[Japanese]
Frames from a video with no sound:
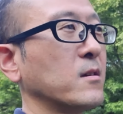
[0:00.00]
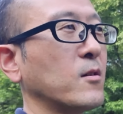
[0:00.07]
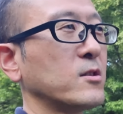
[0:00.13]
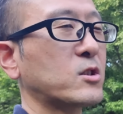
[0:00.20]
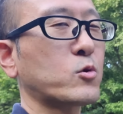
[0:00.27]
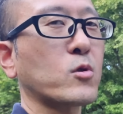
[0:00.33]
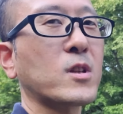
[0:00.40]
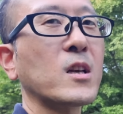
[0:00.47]

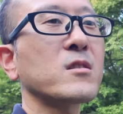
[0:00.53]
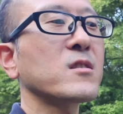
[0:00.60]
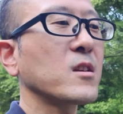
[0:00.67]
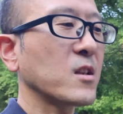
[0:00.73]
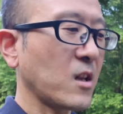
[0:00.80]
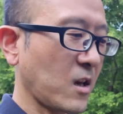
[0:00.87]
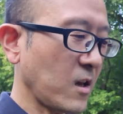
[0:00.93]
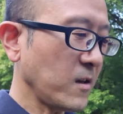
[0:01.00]
人助け
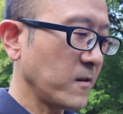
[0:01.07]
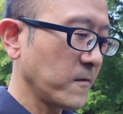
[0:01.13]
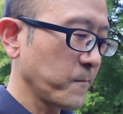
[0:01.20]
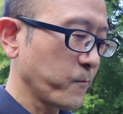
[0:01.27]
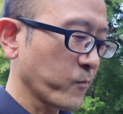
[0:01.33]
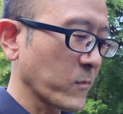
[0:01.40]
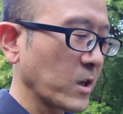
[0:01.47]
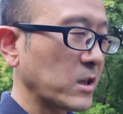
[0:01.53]
でね、
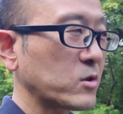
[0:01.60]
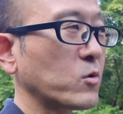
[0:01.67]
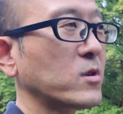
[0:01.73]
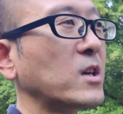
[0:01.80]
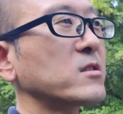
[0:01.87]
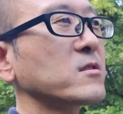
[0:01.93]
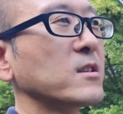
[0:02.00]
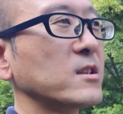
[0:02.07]
人
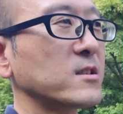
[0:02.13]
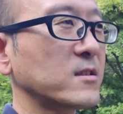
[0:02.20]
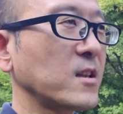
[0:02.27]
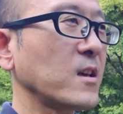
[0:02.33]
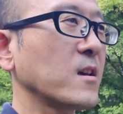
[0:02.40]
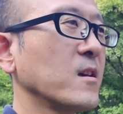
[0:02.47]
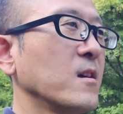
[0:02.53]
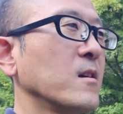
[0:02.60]
助けし
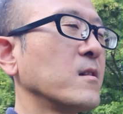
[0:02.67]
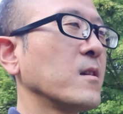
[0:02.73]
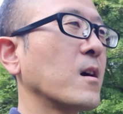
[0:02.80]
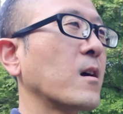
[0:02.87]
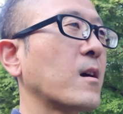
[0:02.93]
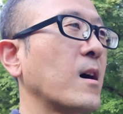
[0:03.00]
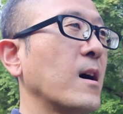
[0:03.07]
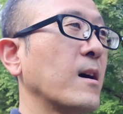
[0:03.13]
て、
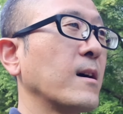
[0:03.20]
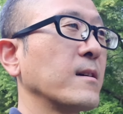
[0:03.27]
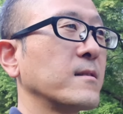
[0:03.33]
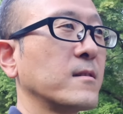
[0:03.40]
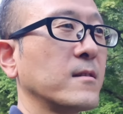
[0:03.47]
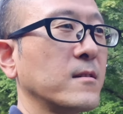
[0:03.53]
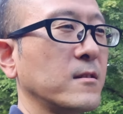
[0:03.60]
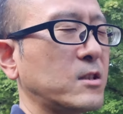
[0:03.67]
なんか、
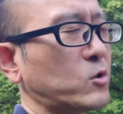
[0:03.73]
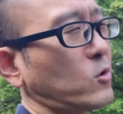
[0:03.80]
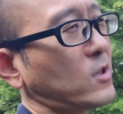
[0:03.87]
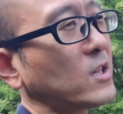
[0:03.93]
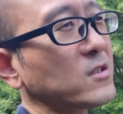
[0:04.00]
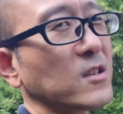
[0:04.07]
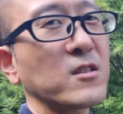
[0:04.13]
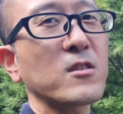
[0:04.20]
人
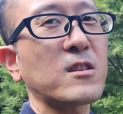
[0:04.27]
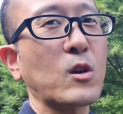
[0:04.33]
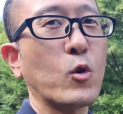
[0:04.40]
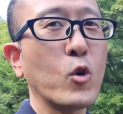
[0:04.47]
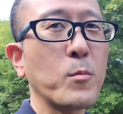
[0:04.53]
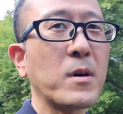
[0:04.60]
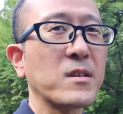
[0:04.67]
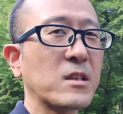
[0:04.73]
助けって言ったら
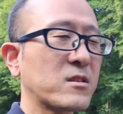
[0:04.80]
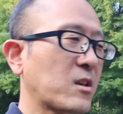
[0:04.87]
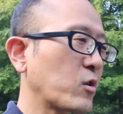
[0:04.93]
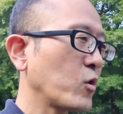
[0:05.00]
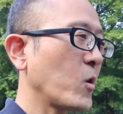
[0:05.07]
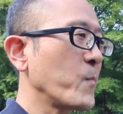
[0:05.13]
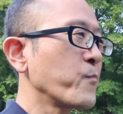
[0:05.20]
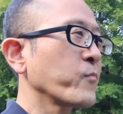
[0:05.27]
オーバーですけ
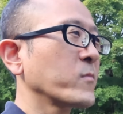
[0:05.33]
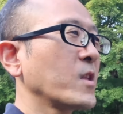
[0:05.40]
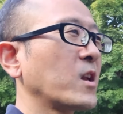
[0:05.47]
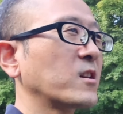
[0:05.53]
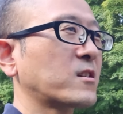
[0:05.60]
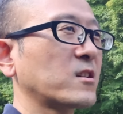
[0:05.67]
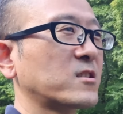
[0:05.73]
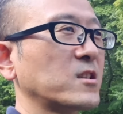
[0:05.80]
ど、
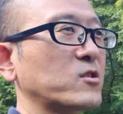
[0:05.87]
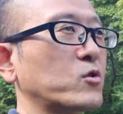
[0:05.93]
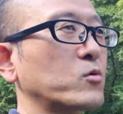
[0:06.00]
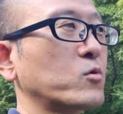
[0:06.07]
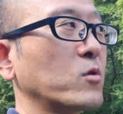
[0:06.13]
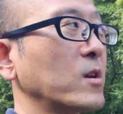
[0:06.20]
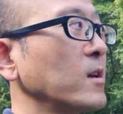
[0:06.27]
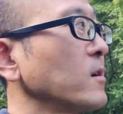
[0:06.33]
何かしらちょっ
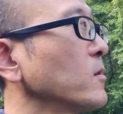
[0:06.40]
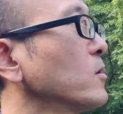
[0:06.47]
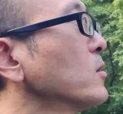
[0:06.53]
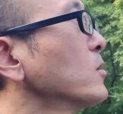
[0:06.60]
とね、